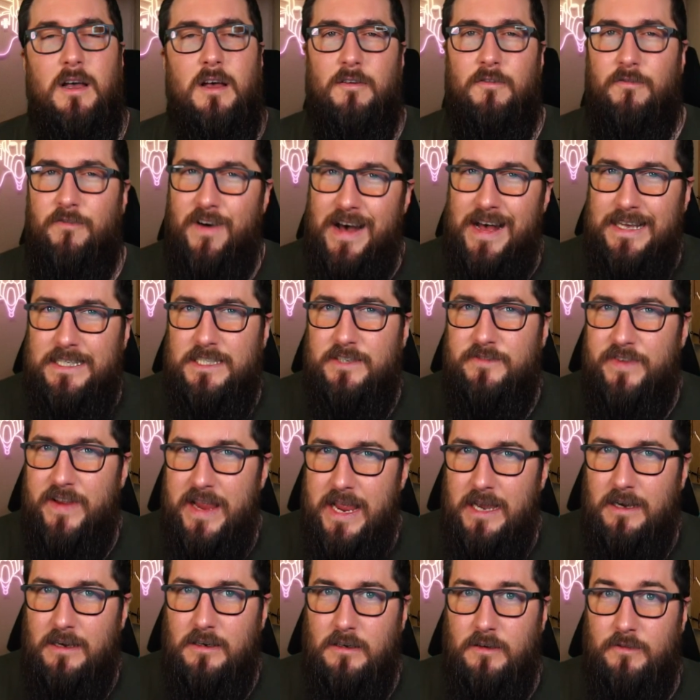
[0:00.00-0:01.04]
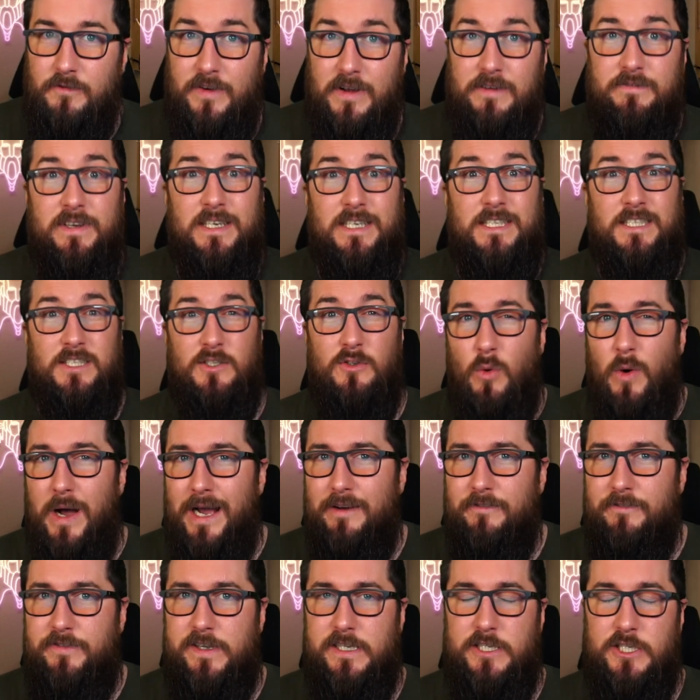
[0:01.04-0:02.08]
Was wäre, wenn wir so
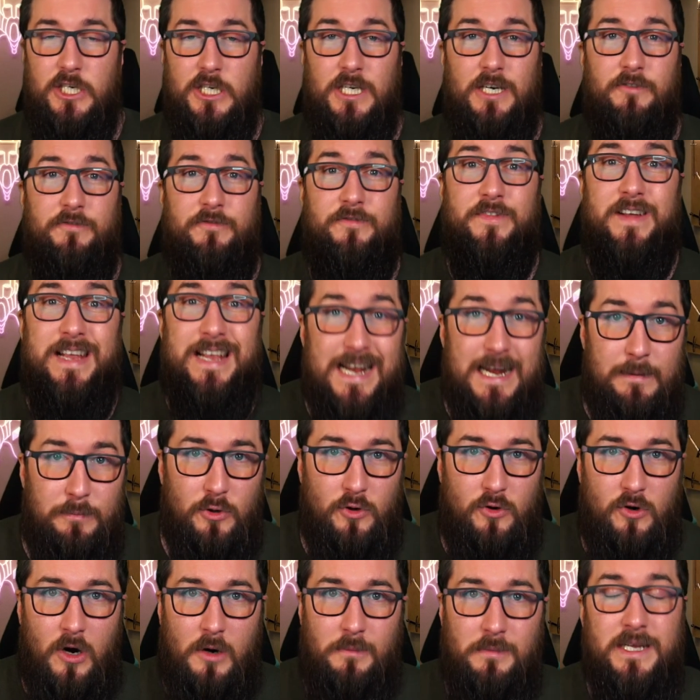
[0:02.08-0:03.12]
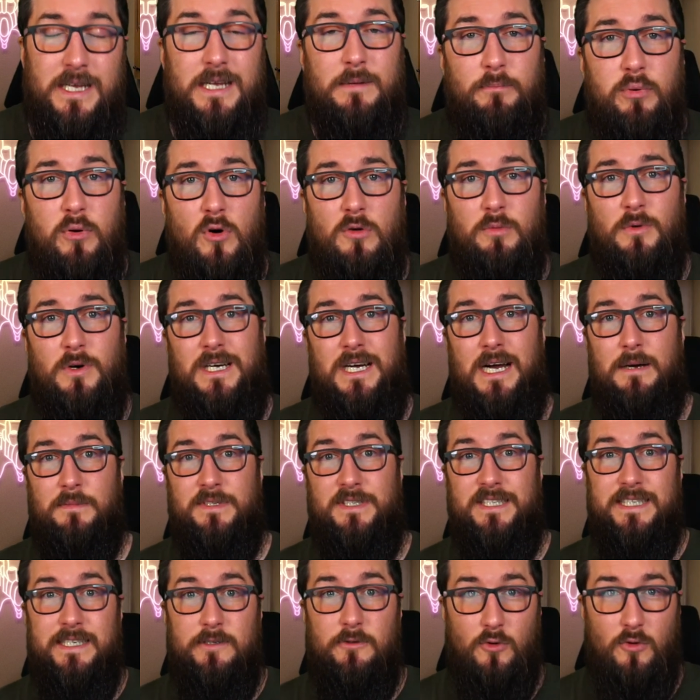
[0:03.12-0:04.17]
ein Feature wiederbekommen in Pokémon
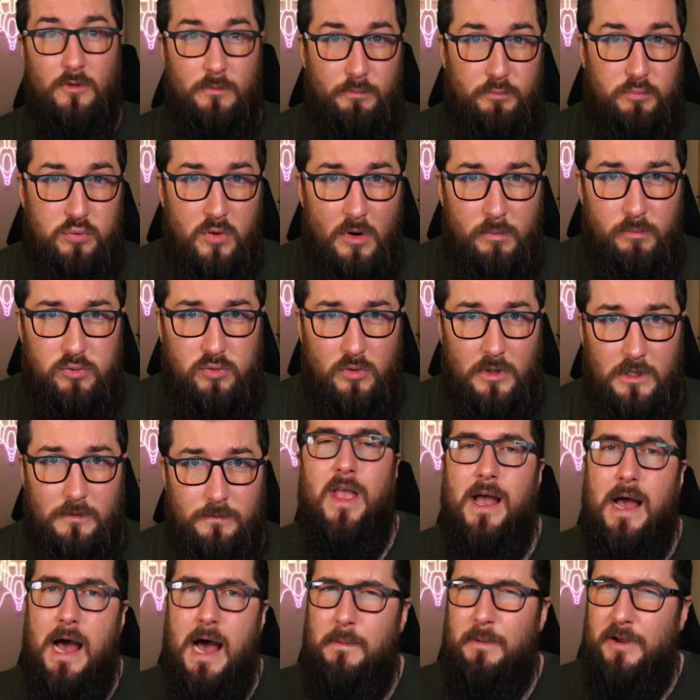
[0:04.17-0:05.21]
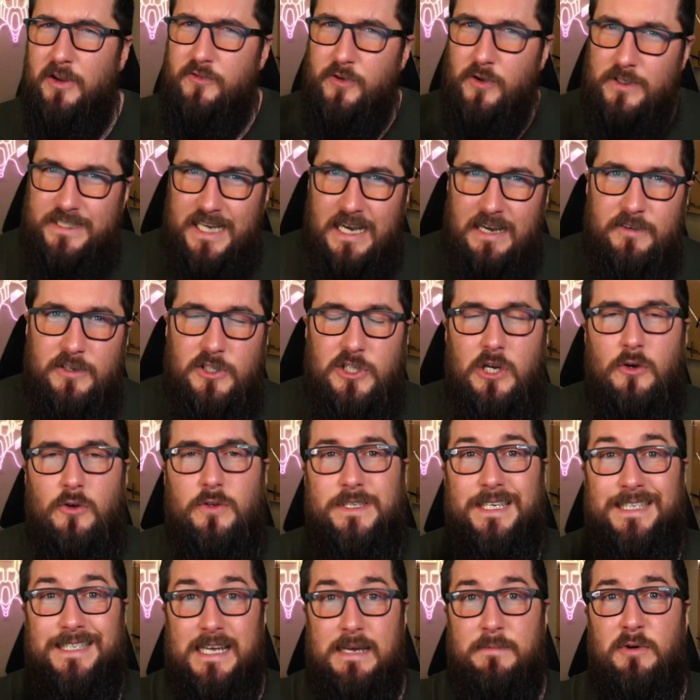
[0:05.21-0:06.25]
Kamezin und Purpur? Aber ich würde sagen, wir schauen uns
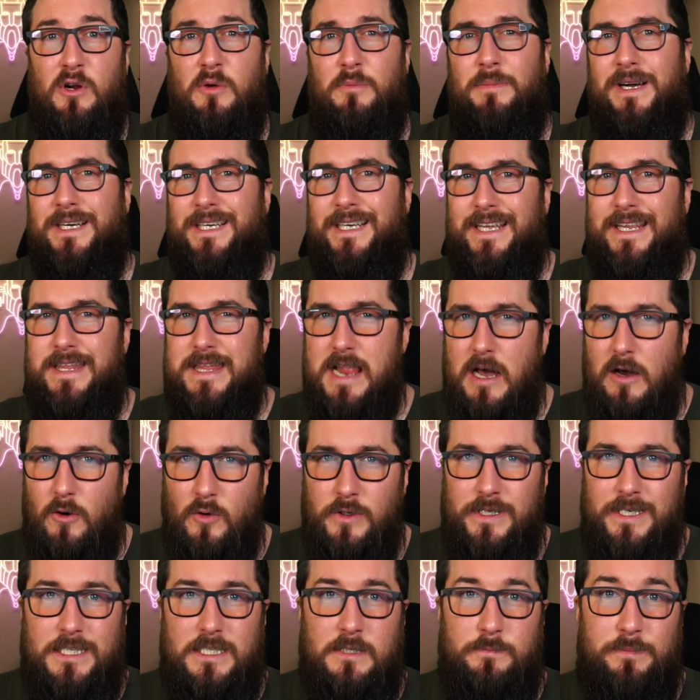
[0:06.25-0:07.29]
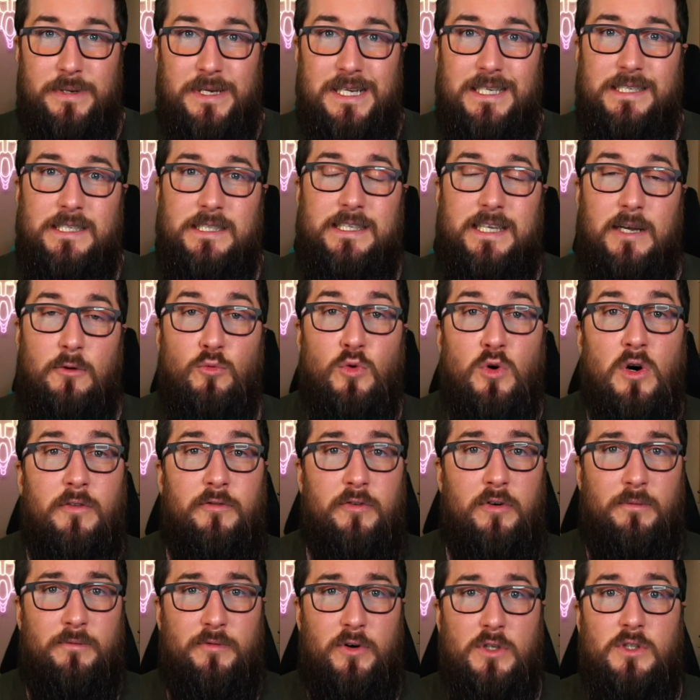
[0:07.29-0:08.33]
jetzt einmal nochmal genau das Bild der
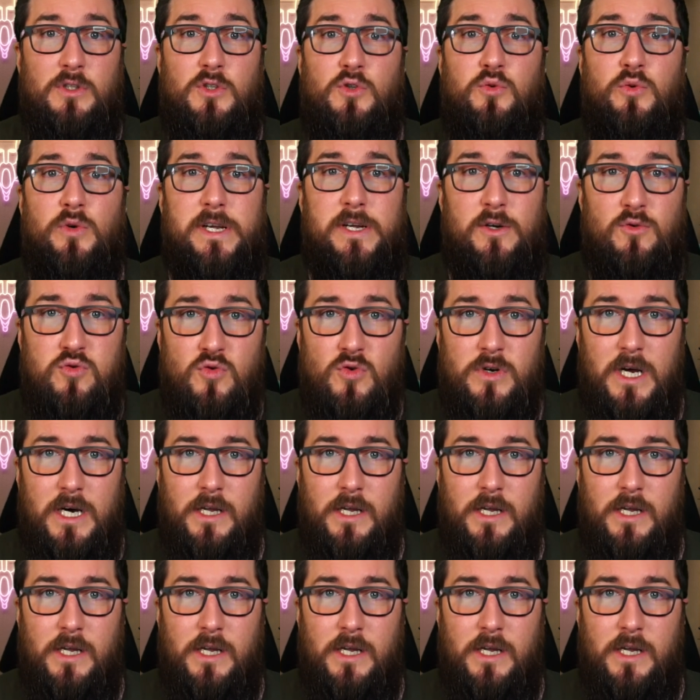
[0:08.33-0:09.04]
Urform von Suicune